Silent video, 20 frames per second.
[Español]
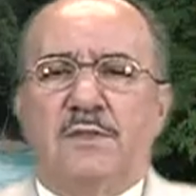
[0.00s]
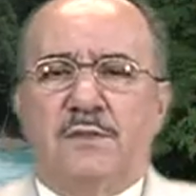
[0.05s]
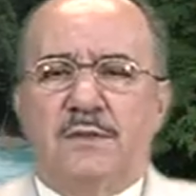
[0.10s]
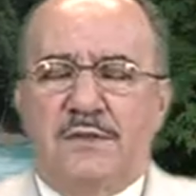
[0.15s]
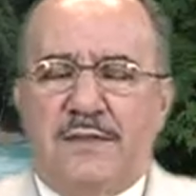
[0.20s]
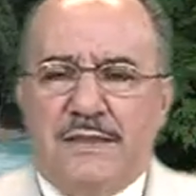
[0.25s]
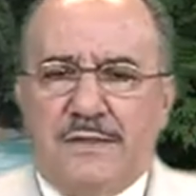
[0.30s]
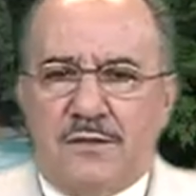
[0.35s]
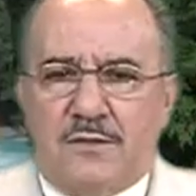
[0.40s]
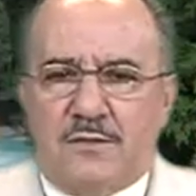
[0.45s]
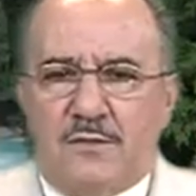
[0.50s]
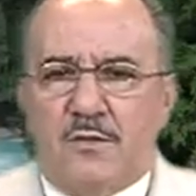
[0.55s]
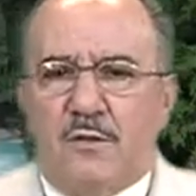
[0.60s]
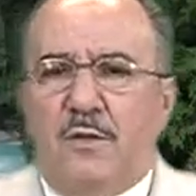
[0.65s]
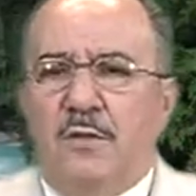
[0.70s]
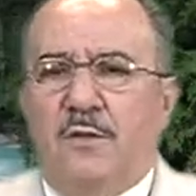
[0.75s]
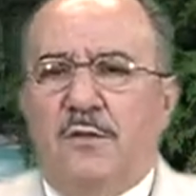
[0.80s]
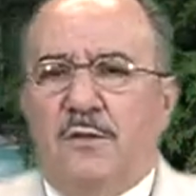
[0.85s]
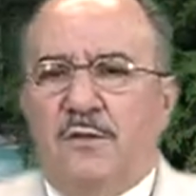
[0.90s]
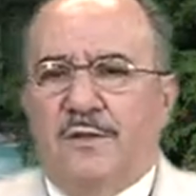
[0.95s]

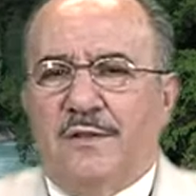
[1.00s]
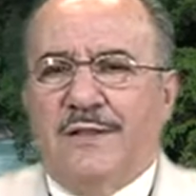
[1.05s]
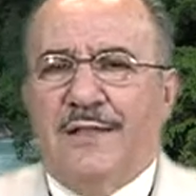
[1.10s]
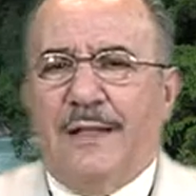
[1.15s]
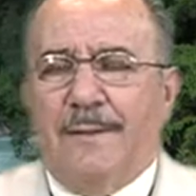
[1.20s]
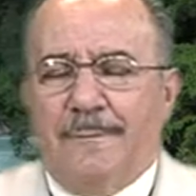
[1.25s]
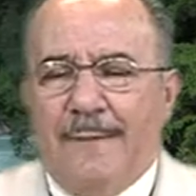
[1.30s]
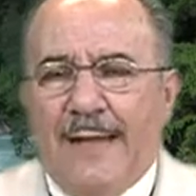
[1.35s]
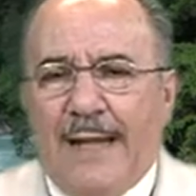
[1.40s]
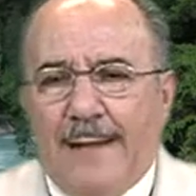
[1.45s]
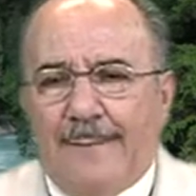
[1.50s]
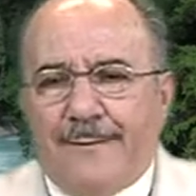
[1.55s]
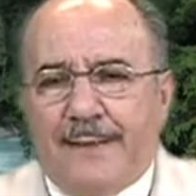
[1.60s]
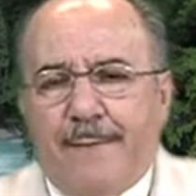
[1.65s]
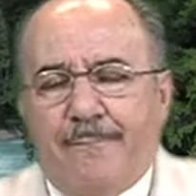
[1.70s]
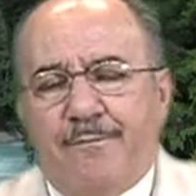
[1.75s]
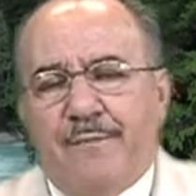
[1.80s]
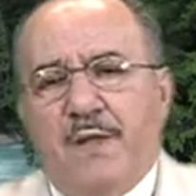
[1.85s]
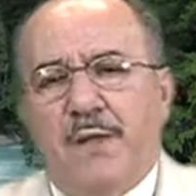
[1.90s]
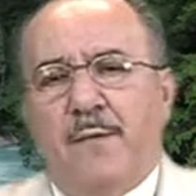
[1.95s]
dentro de la
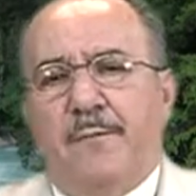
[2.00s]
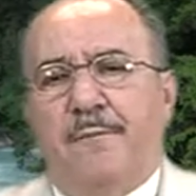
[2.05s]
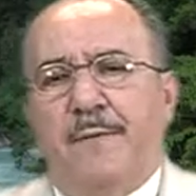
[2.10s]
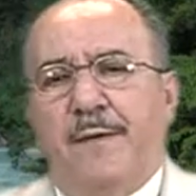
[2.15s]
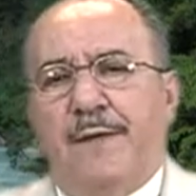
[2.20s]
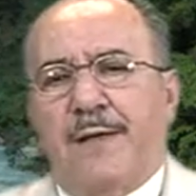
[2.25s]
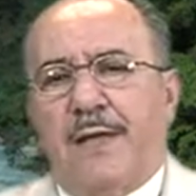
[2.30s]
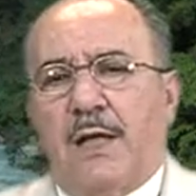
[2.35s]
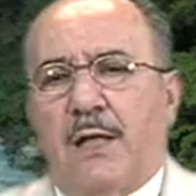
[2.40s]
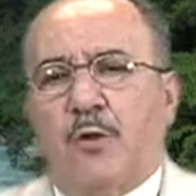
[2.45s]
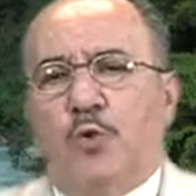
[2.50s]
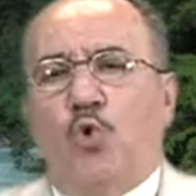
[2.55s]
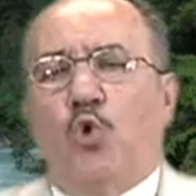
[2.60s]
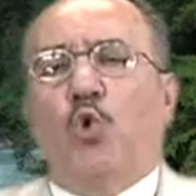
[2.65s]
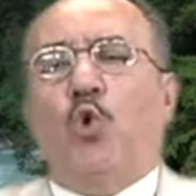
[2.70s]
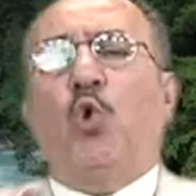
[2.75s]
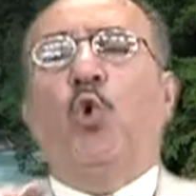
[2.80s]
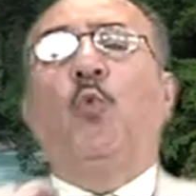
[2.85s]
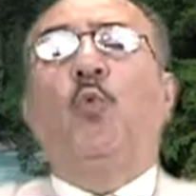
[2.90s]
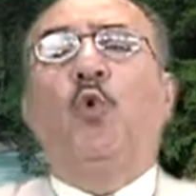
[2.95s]
palabra para
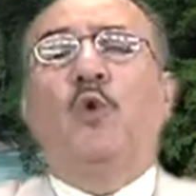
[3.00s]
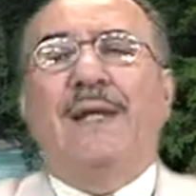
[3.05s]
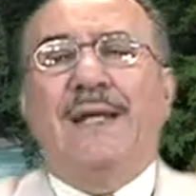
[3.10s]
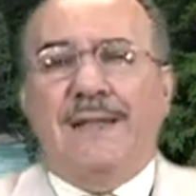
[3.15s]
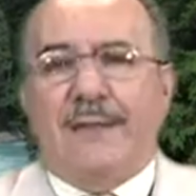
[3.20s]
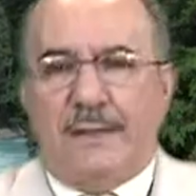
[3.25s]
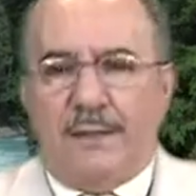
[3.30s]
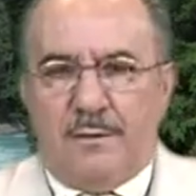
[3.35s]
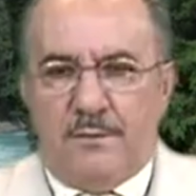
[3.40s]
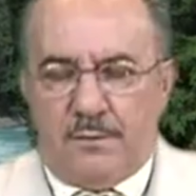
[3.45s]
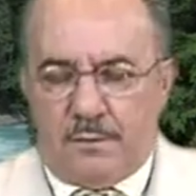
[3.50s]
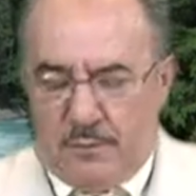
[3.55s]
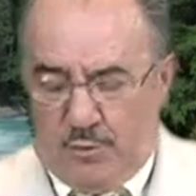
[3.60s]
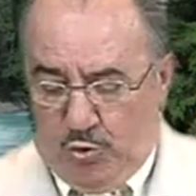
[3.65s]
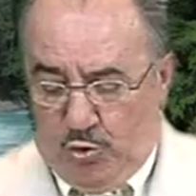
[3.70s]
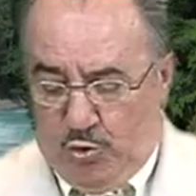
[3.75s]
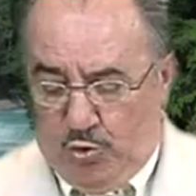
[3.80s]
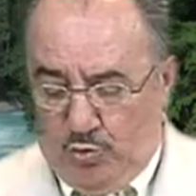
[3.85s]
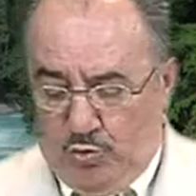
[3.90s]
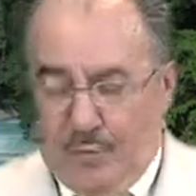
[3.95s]
corroborar
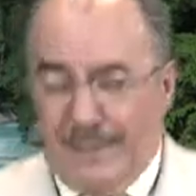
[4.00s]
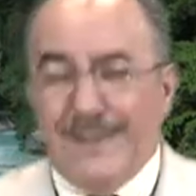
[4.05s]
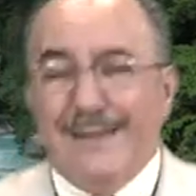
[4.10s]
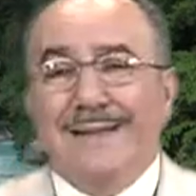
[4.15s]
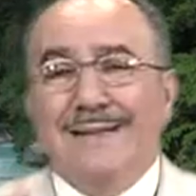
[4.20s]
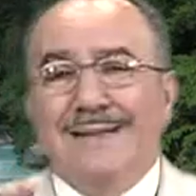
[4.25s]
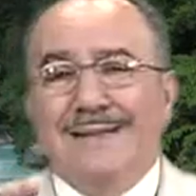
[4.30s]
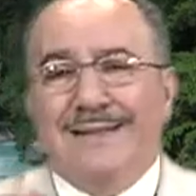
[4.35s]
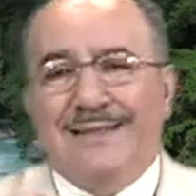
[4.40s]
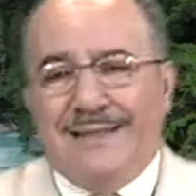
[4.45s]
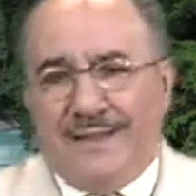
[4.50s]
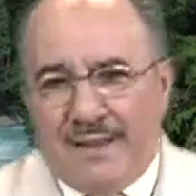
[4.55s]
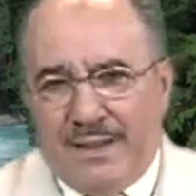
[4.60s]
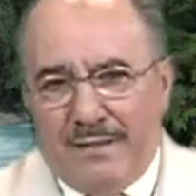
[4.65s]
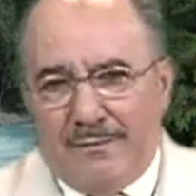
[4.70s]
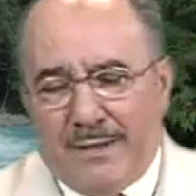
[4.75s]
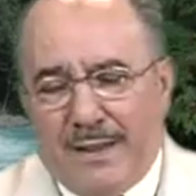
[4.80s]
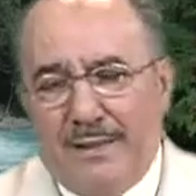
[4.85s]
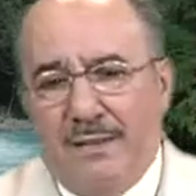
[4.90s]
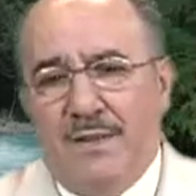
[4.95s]
con el
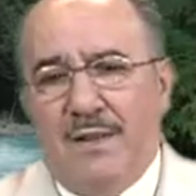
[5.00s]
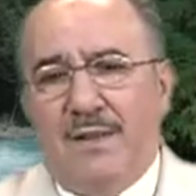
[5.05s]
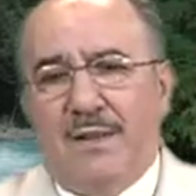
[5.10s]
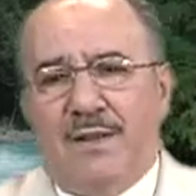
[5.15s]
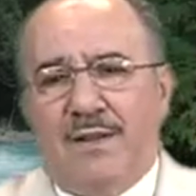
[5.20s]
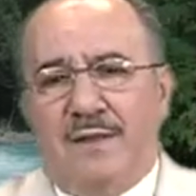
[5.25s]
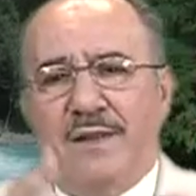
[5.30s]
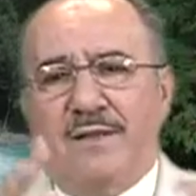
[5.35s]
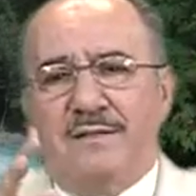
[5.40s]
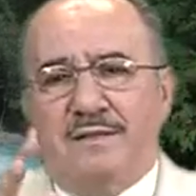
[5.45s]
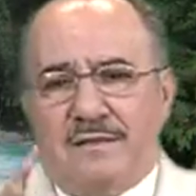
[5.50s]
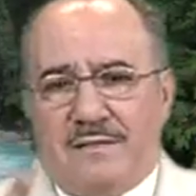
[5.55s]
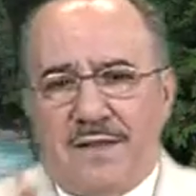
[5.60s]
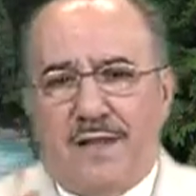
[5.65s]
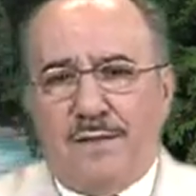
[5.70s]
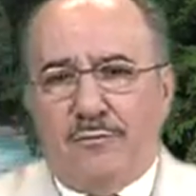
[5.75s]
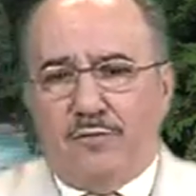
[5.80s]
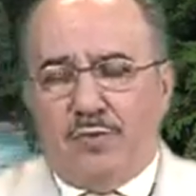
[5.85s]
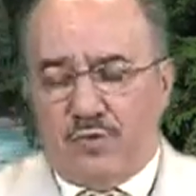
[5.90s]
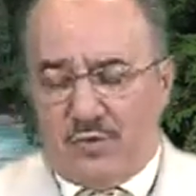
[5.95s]
tema que
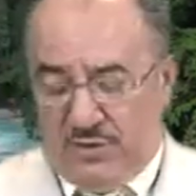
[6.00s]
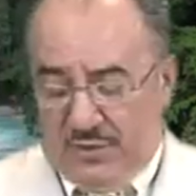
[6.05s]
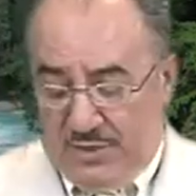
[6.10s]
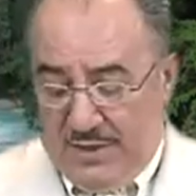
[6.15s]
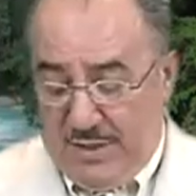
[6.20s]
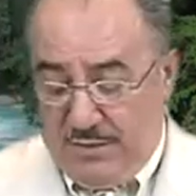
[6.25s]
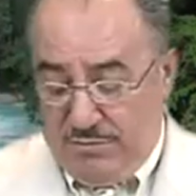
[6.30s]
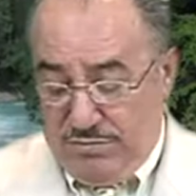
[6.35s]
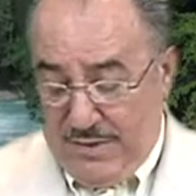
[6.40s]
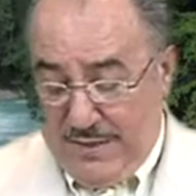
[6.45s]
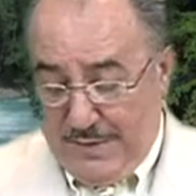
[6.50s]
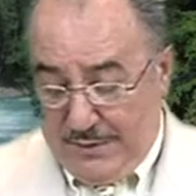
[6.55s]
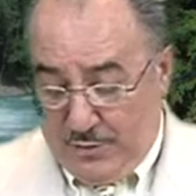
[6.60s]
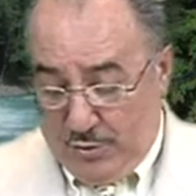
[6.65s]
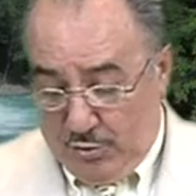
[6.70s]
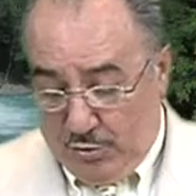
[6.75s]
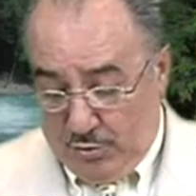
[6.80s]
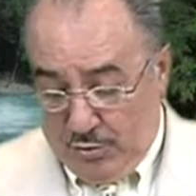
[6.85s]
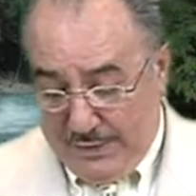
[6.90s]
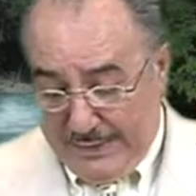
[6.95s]
estamos
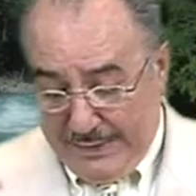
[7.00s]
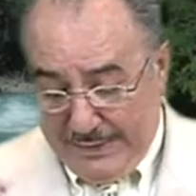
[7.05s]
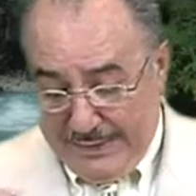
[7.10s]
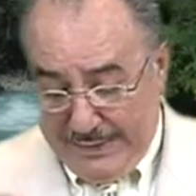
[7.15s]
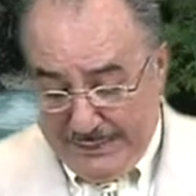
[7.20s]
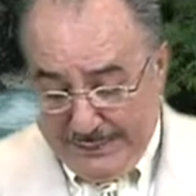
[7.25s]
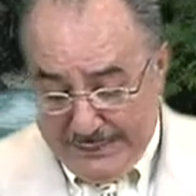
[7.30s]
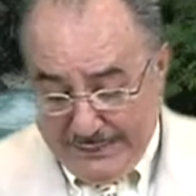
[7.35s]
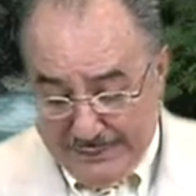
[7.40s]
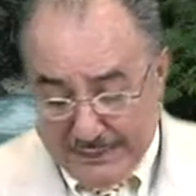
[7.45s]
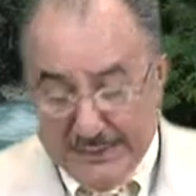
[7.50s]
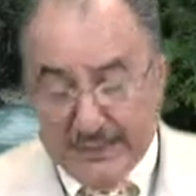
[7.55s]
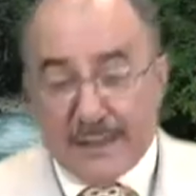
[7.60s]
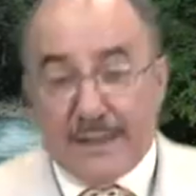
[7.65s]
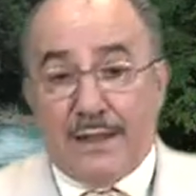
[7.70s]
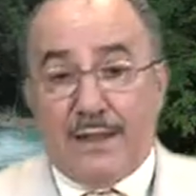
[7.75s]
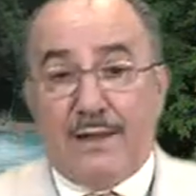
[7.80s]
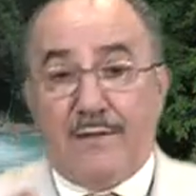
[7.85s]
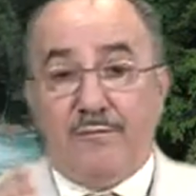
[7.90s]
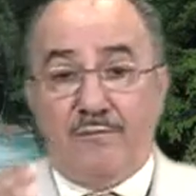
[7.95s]
hablando en el
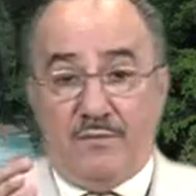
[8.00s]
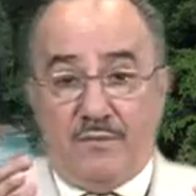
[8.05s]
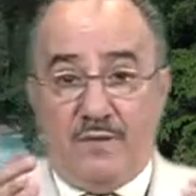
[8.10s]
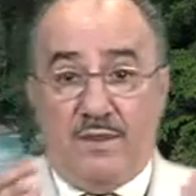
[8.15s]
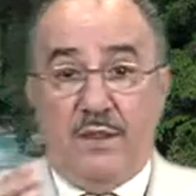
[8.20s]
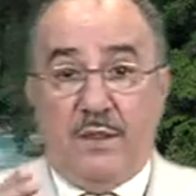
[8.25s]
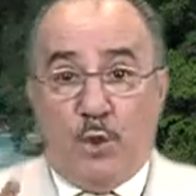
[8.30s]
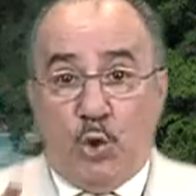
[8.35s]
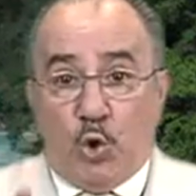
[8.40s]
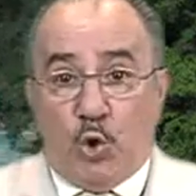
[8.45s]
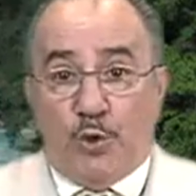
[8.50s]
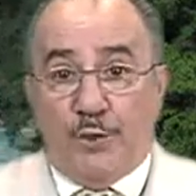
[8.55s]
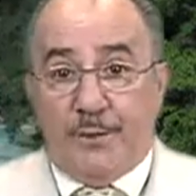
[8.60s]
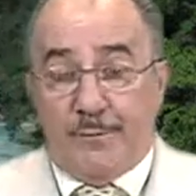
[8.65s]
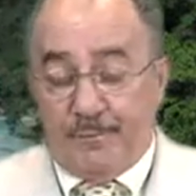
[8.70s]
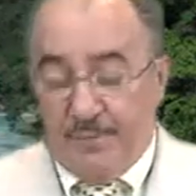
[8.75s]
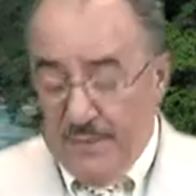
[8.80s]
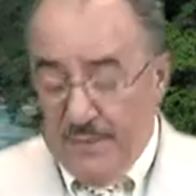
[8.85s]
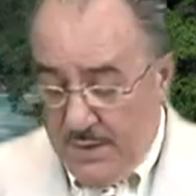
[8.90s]
día de hoy.